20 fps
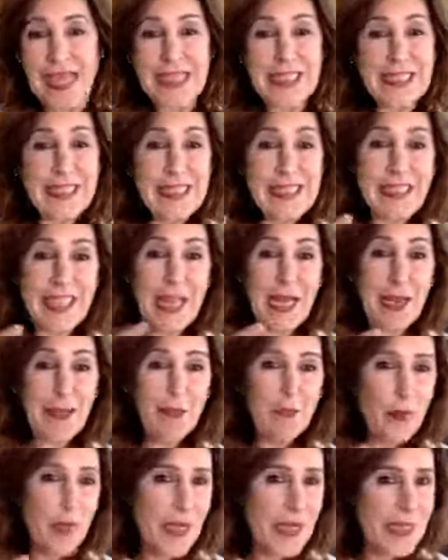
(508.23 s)
Si te
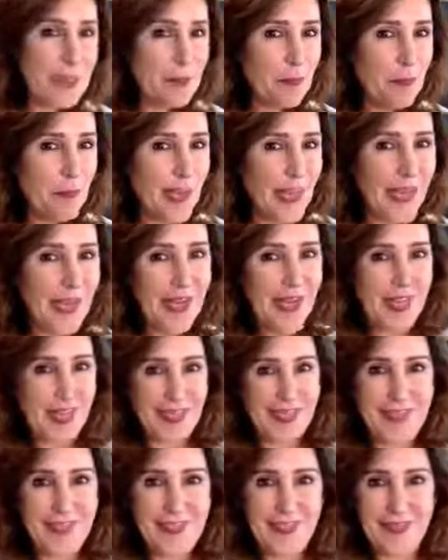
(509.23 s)
enamoras,
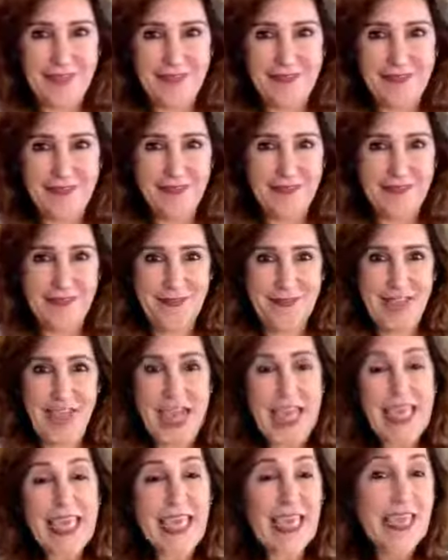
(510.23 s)
pierdes.
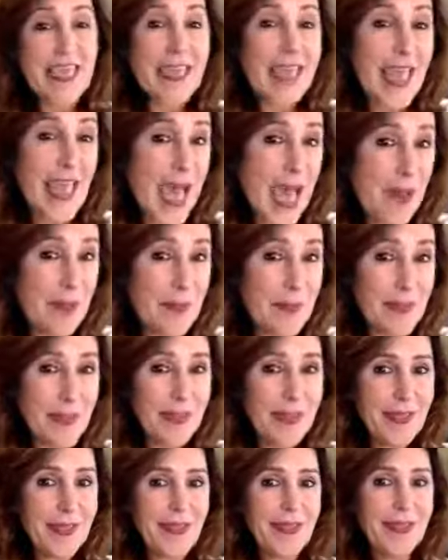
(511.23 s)
Quien te
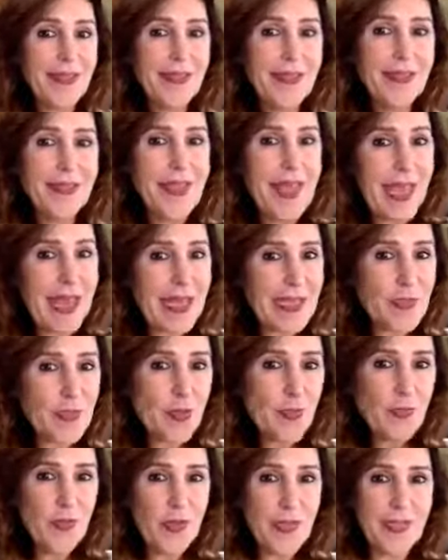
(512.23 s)
ame, te hará
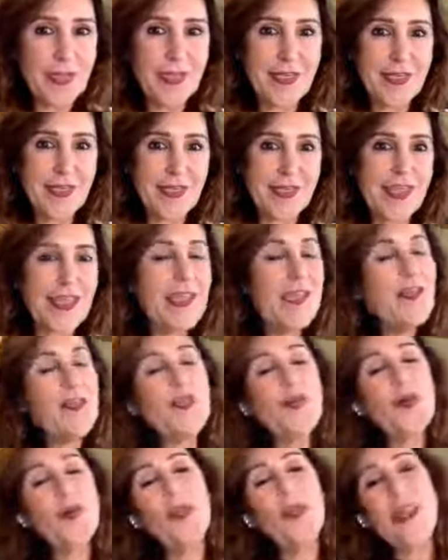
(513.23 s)
sufrir. Y
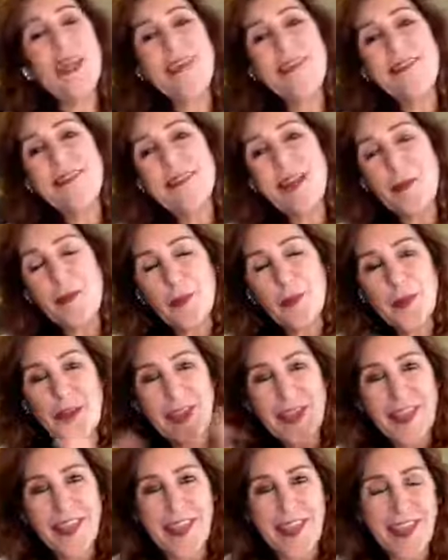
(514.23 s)
toda esta
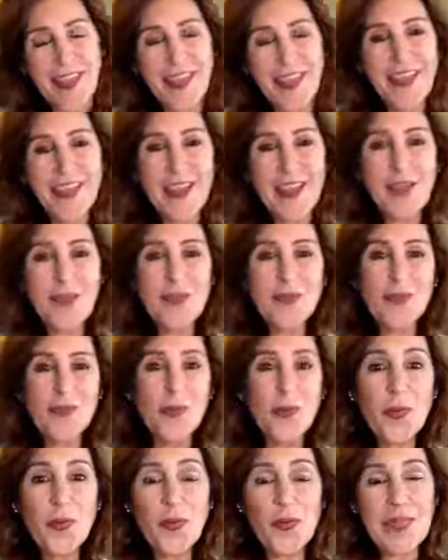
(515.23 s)
bola de
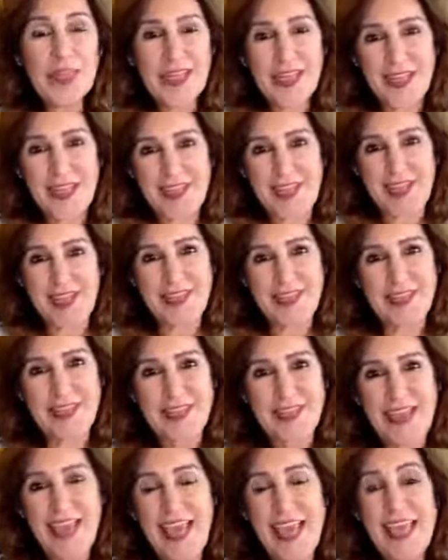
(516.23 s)

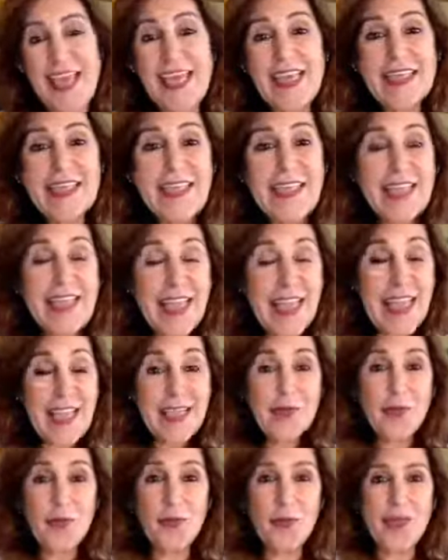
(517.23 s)
tonterías, que si te
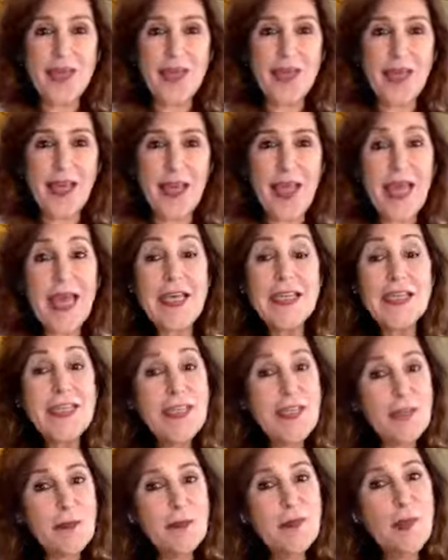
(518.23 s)
das cuenta,
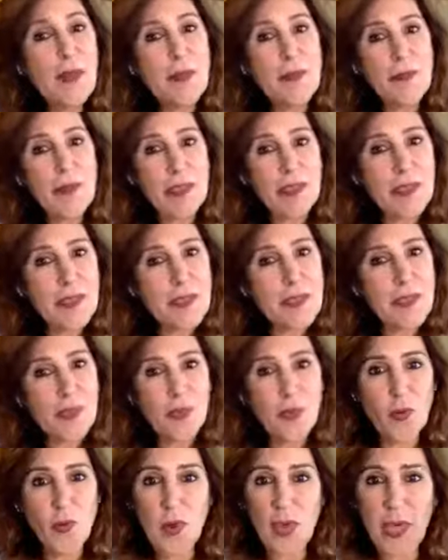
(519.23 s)
simplemente
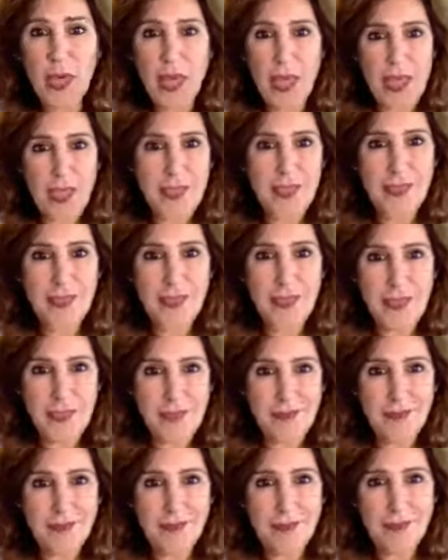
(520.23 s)
son
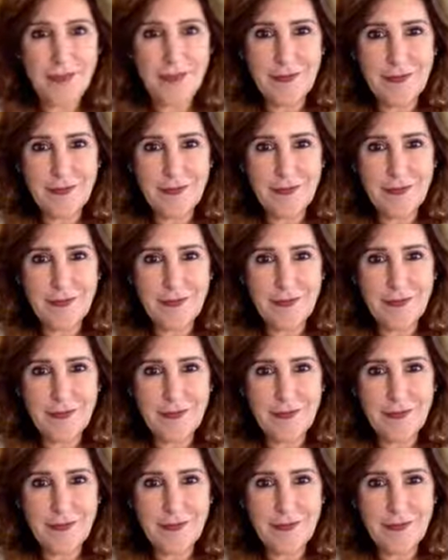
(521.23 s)
creencias.